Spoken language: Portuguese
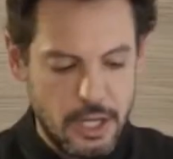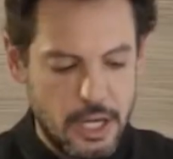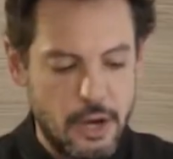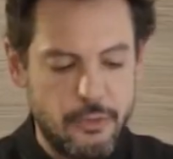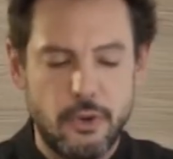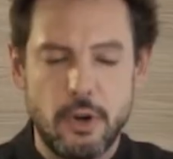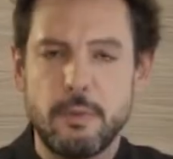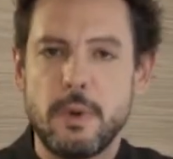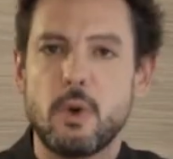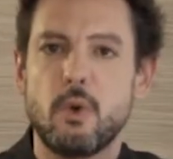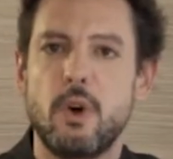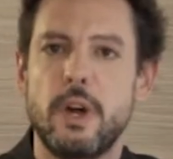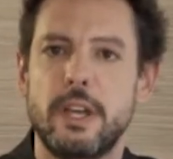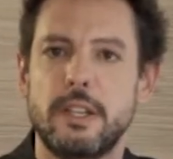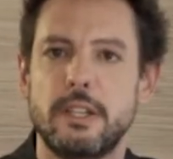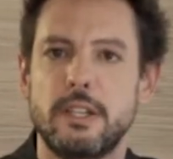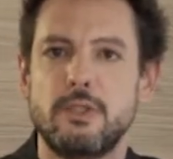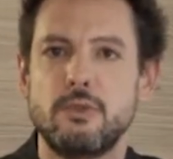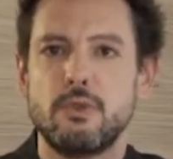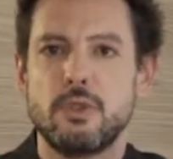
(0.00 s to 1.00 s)
A forma
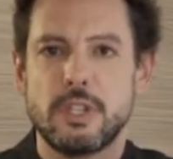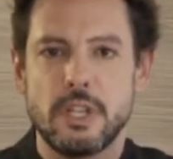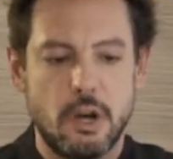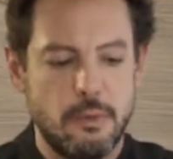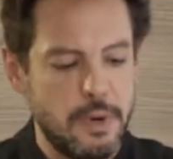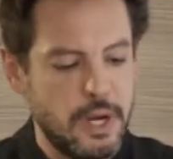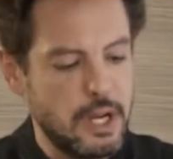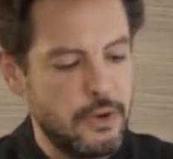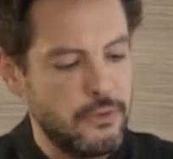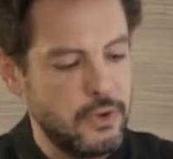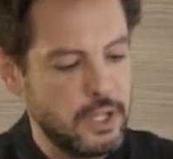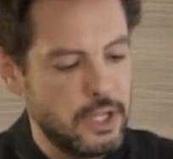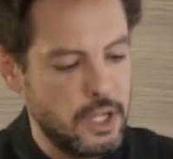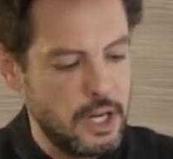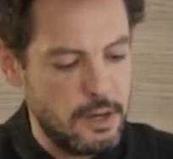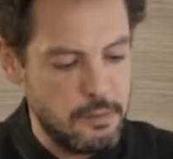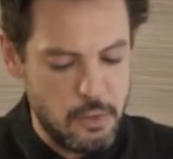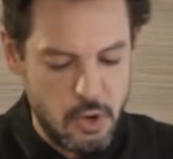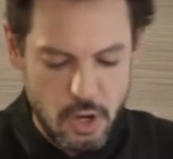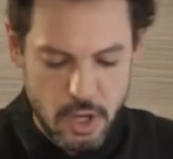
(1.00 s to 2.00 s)
correta de usar uma
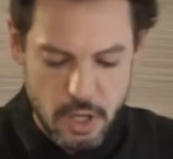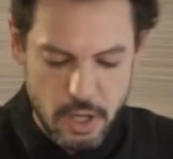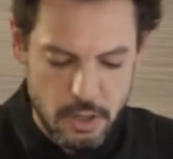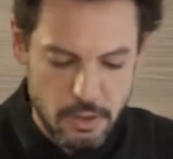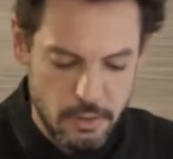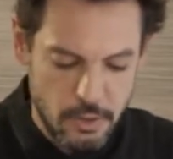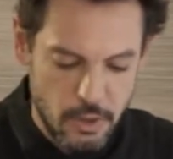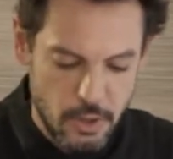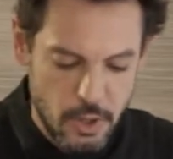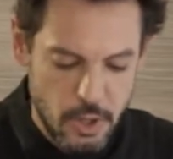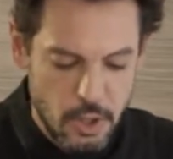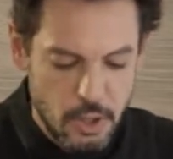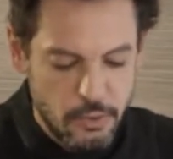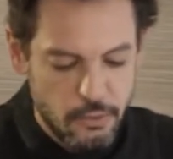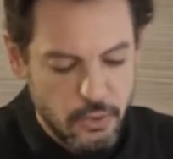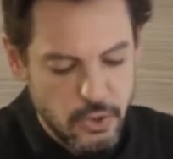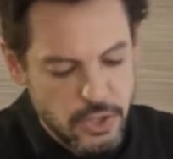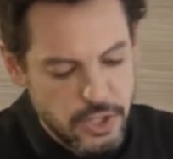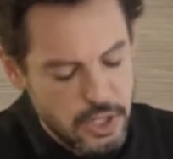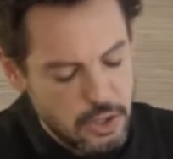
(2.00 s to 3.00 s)
cafeteira moca,
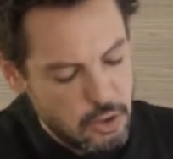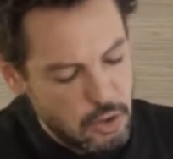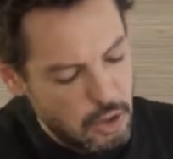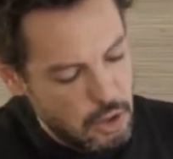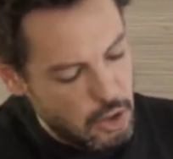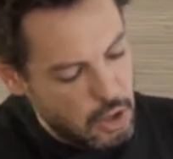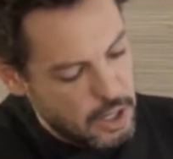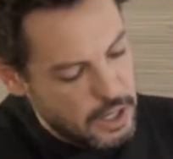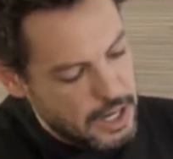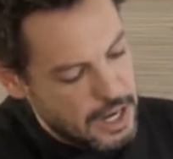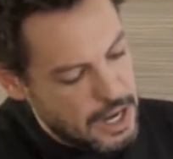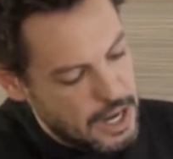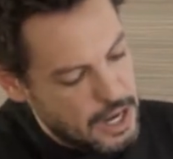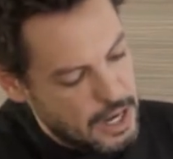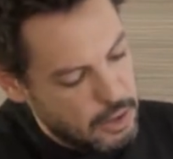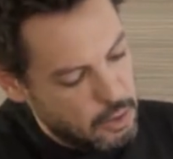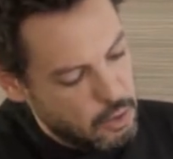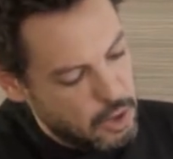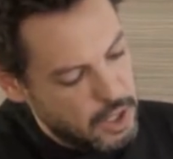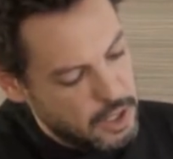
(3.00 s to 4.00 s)
você coloca a
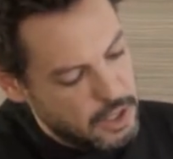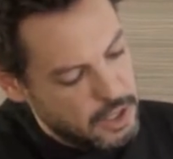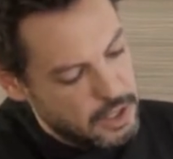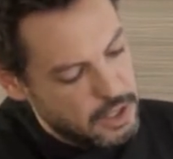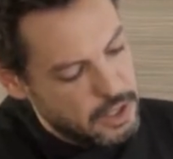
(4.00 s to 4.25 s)
água